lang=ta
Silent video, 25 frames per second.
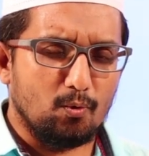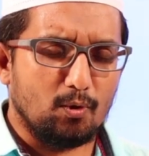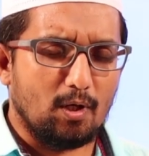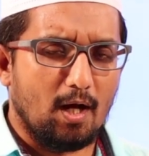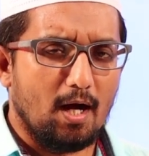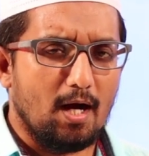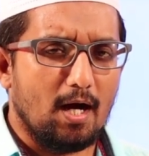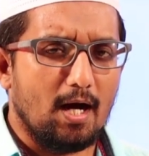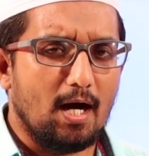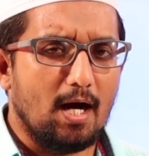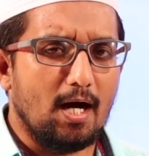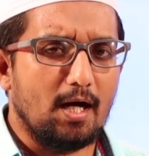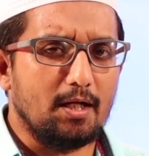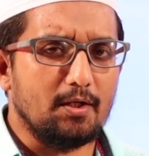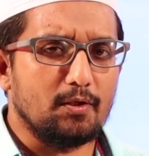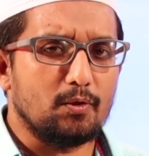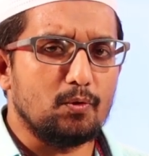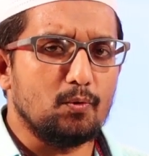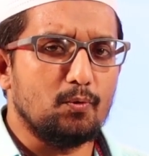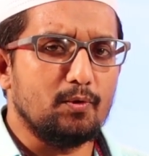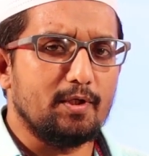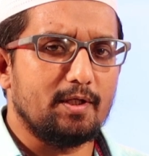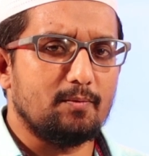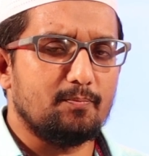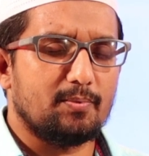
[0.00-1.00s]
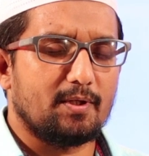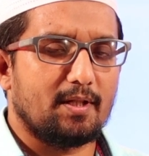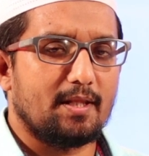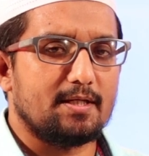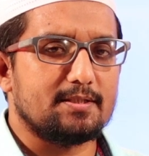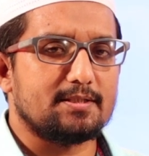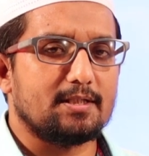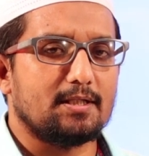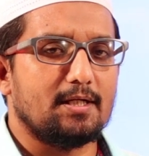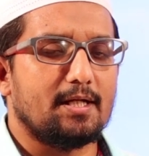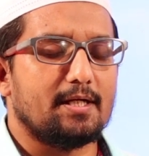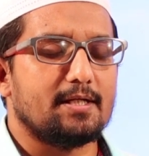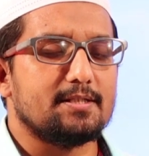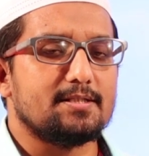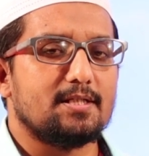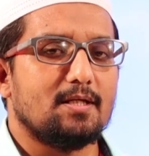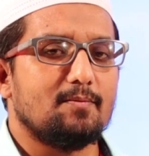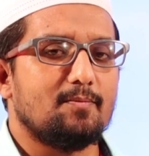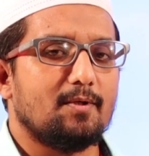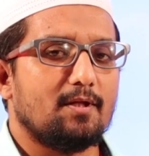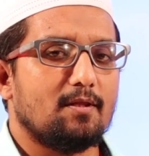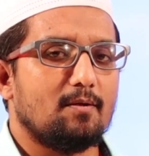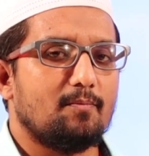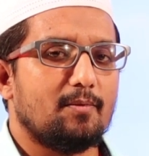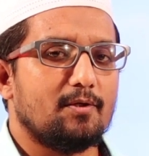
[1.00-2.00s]
ஒரு ஆறு யூனியன் பிரதேசங்கள் என்ன
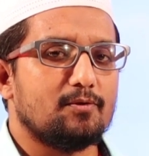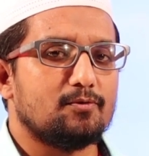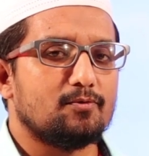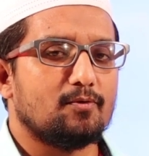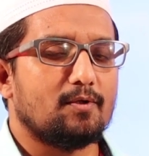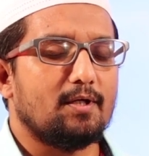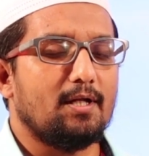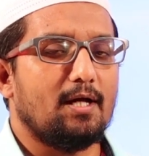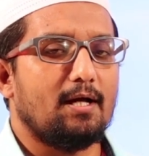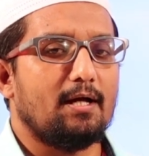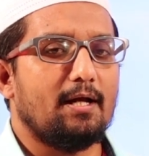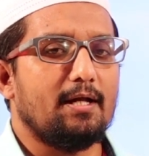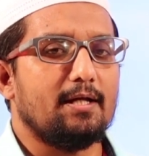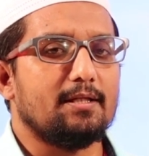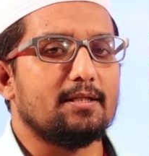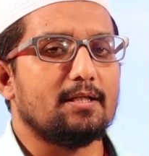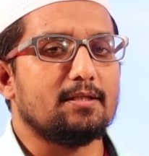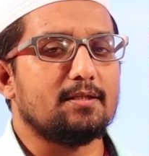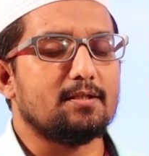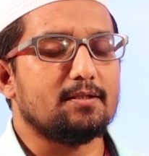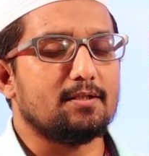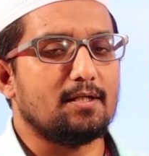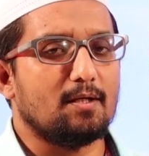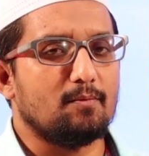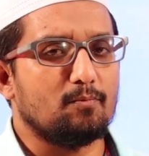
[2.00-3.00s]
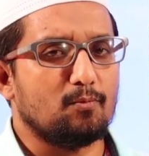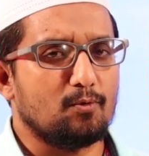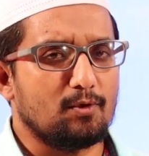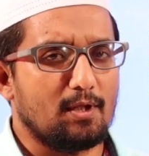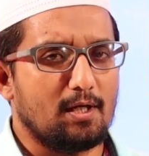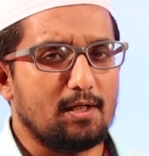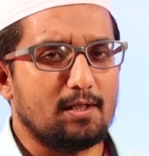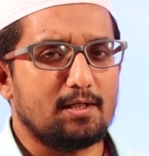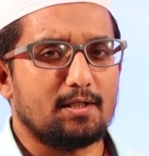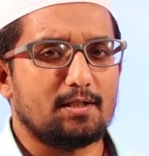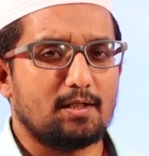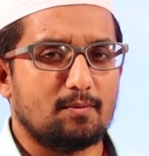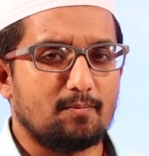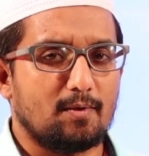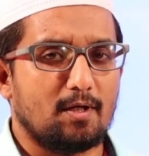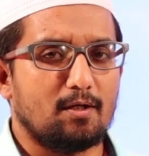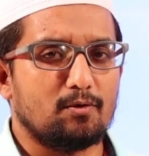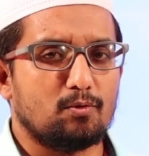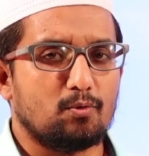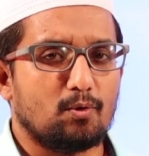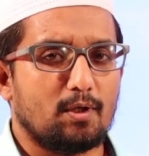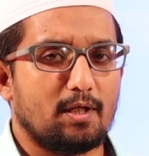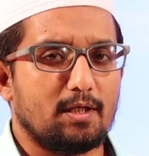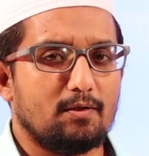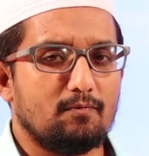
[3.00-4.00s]
செய்யப்படுது அப்படின்னு சொன்னால் இந்த திட்டம் முதல்
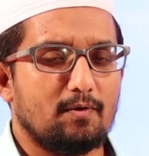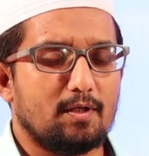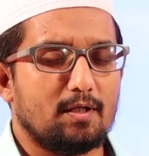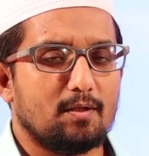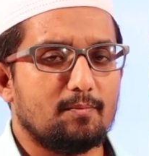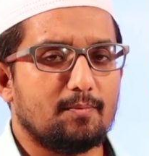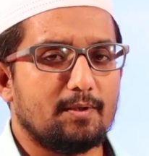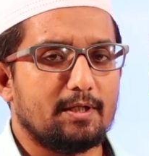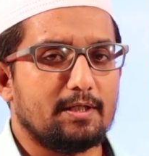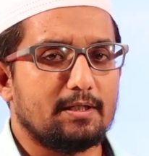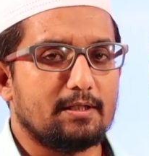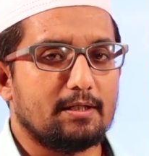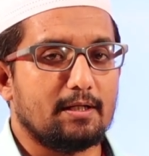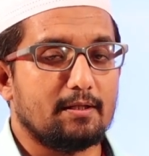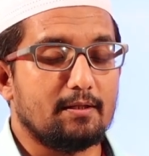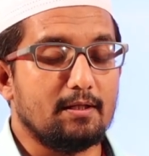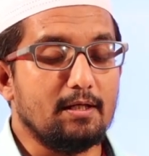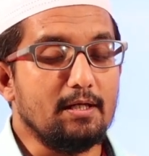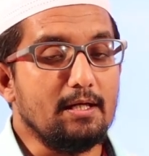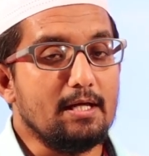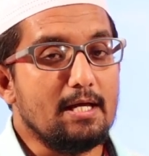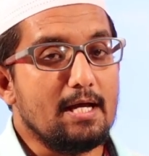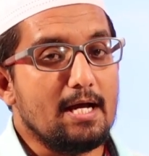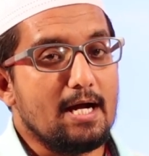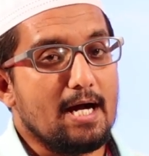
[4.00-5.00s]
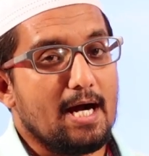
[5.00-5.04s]
கட்டமாக தொடங்கி வைக்கப்படுகிறது